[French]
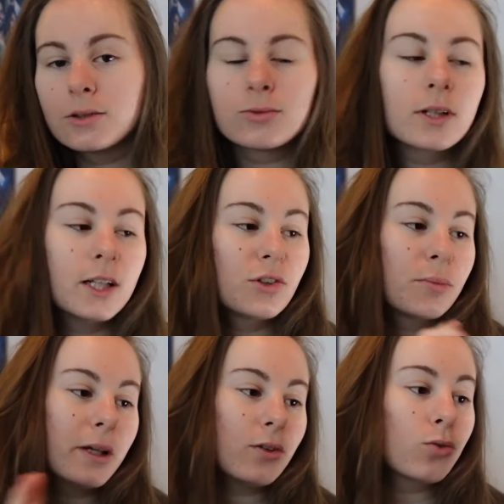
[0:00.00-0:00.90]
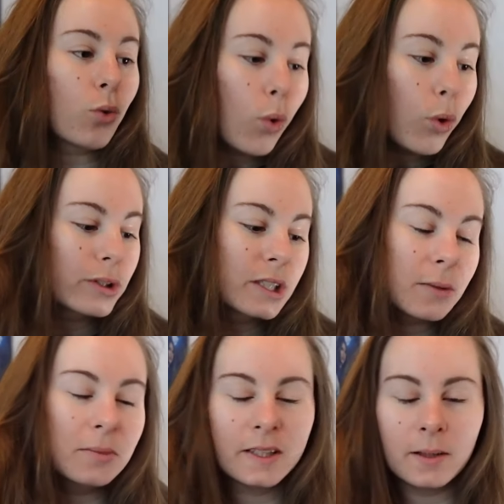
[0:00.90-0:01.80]
Donc là, je vais pas trop en
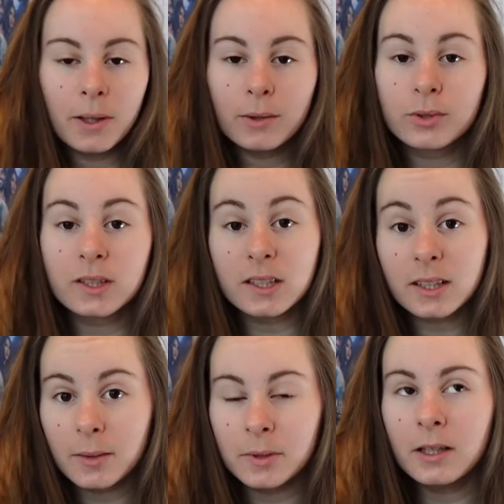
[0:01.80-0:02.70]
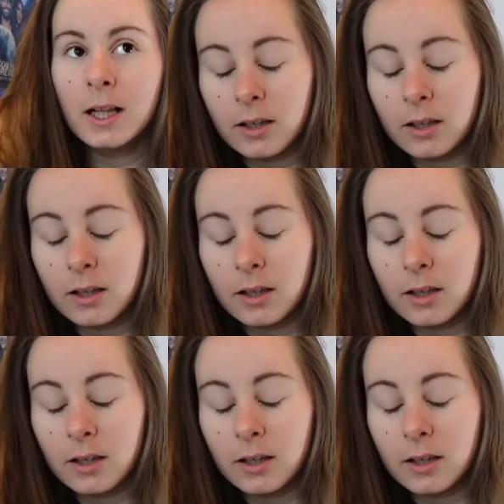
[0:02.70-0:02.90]
dire, mis à part que c'était très bien.